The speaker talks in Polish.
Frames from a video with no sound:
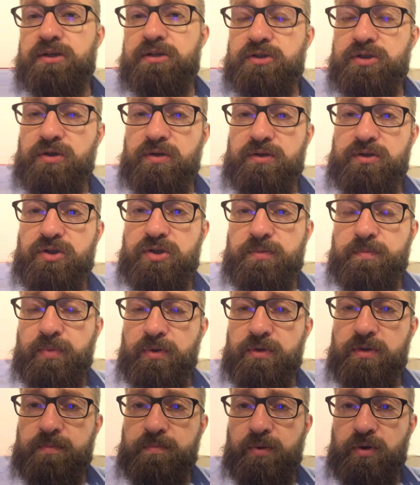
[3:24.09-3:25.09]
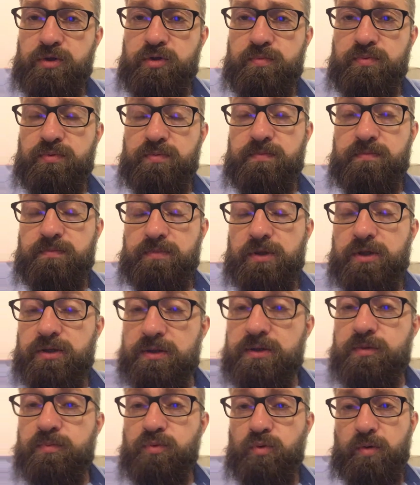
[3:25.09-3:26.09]
czy, czy pod, pod
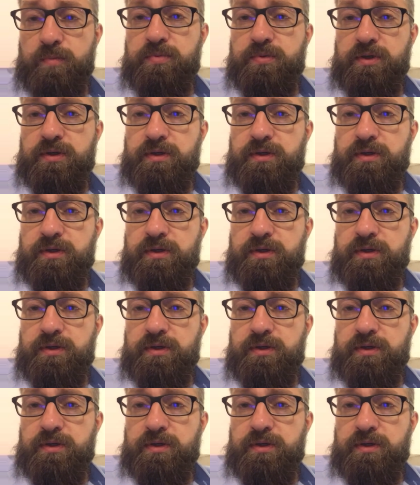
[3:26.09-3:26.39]
zbiór,